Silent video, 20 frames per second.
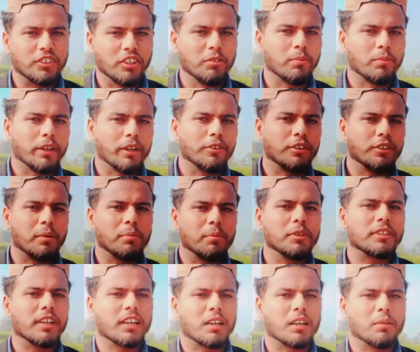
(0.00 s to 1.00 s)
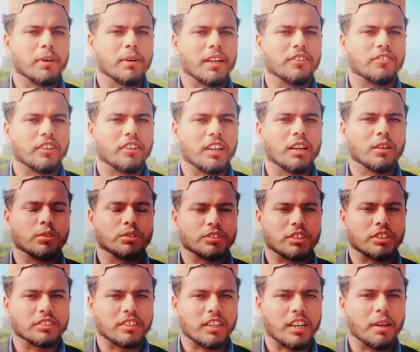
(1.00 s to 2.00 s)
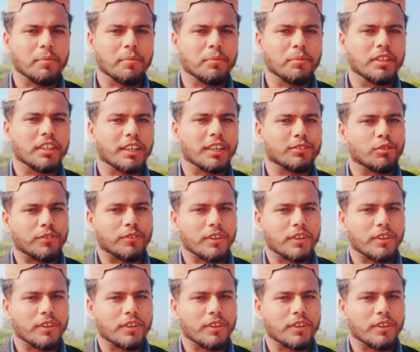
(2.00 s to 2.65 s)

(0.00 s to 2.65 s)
जिन भाइयों ने अभी तक हमारे चैनल को सब्सक्राइब नहीं किया तो